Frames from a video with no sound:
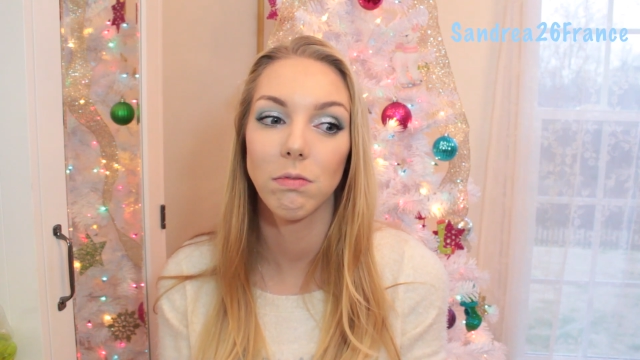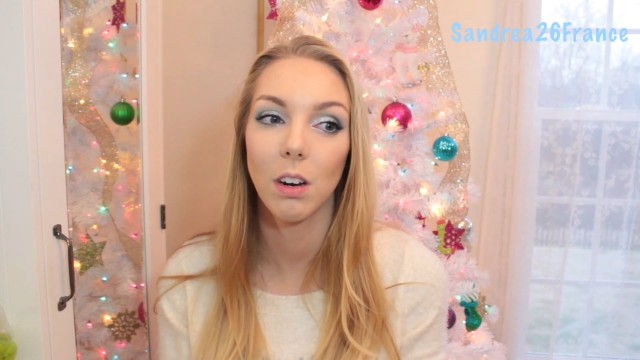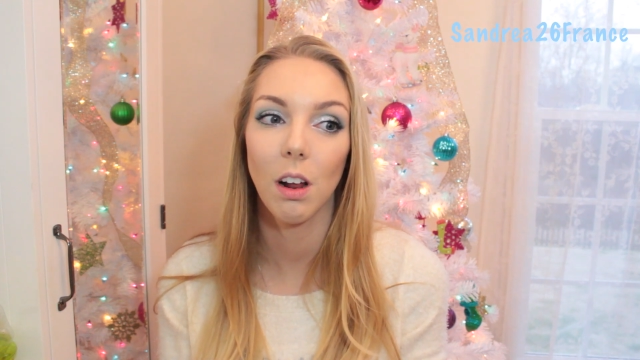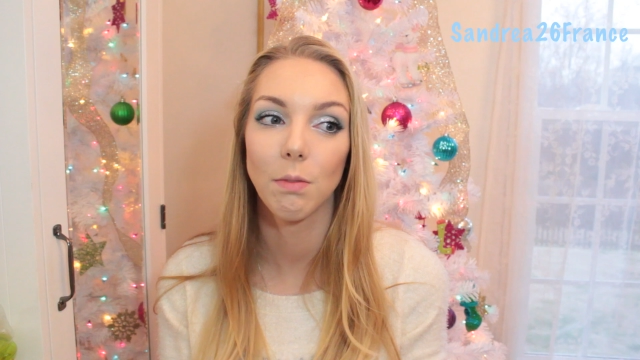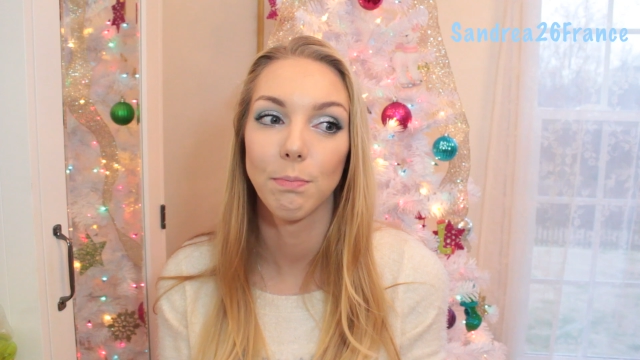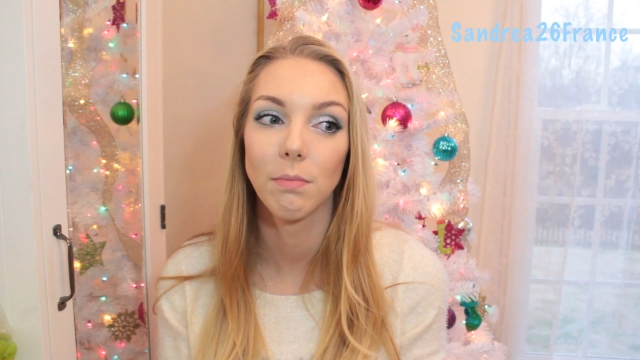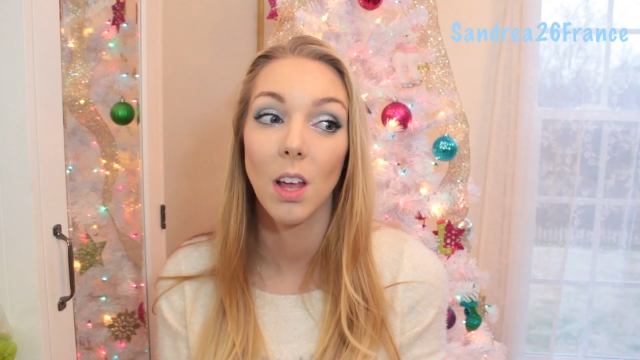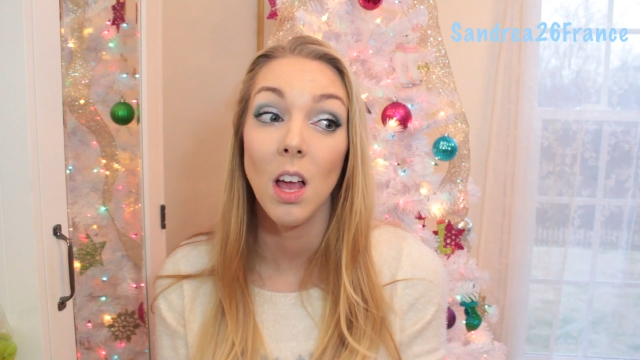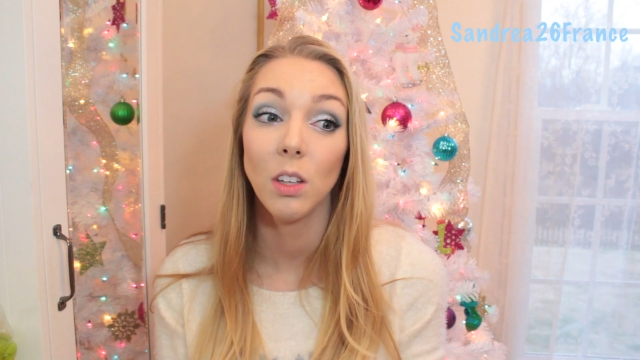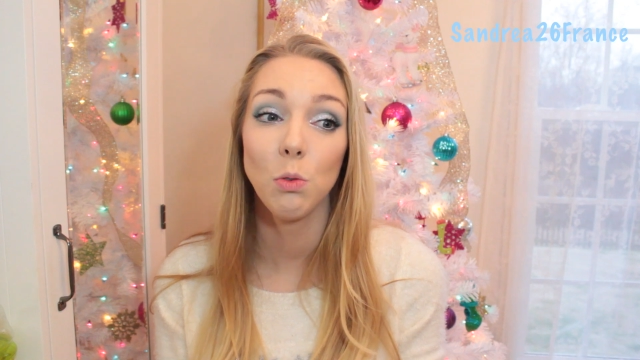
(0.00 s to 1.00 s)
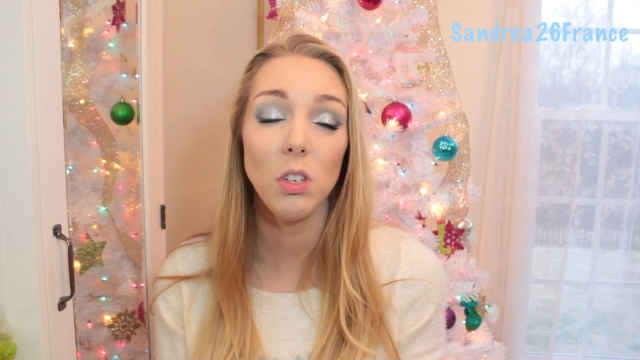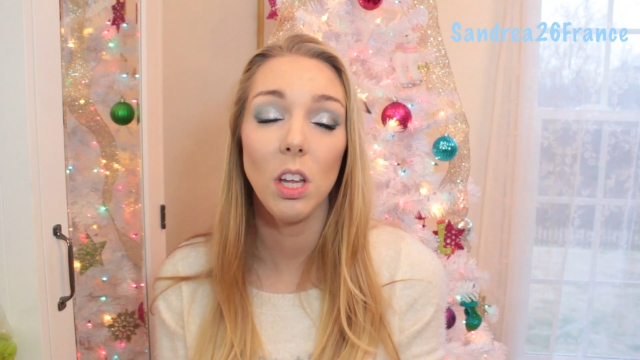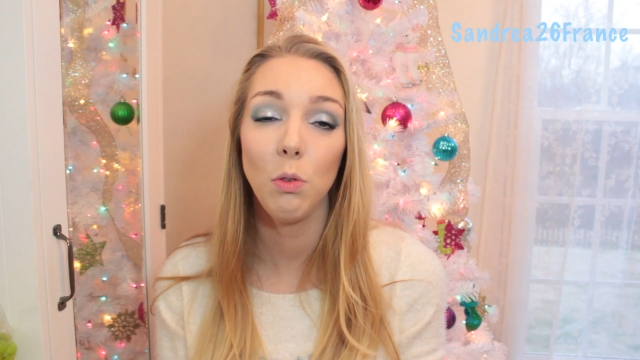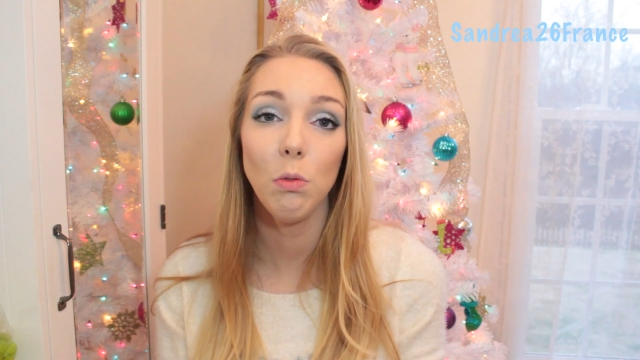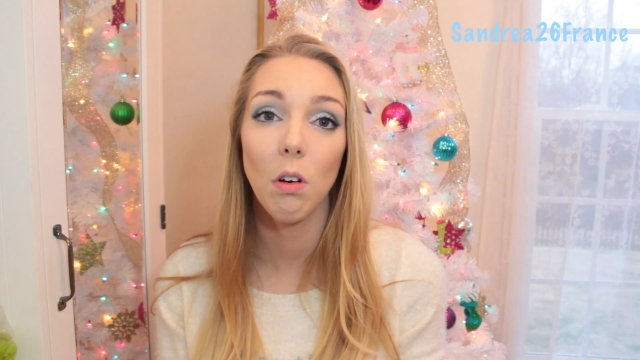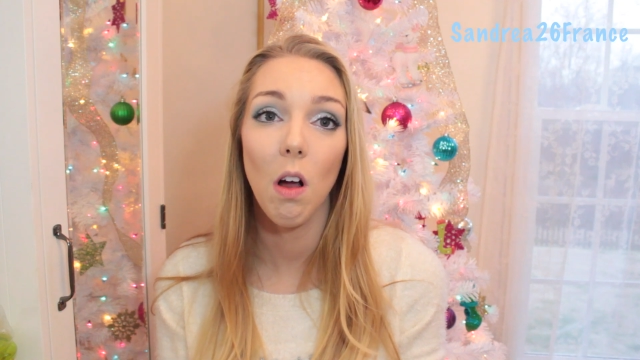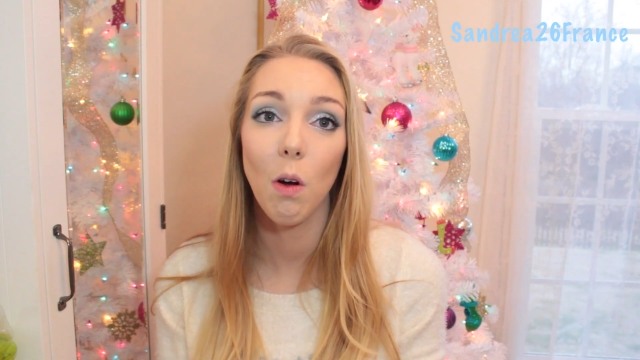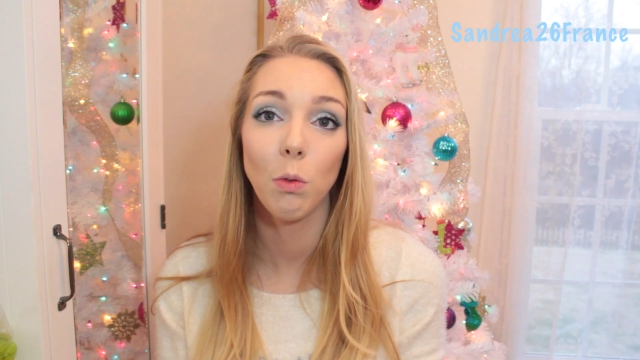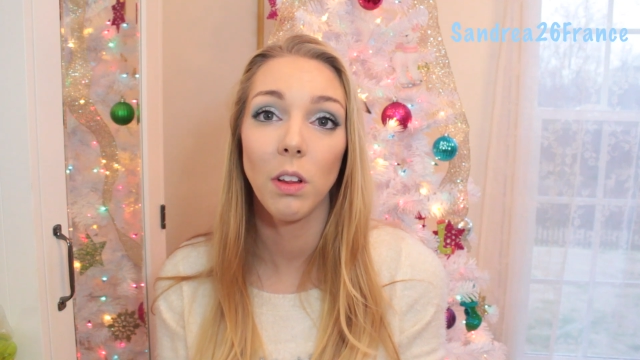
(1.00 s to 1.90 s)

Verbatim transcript: voilà. Nous chez nous, euh,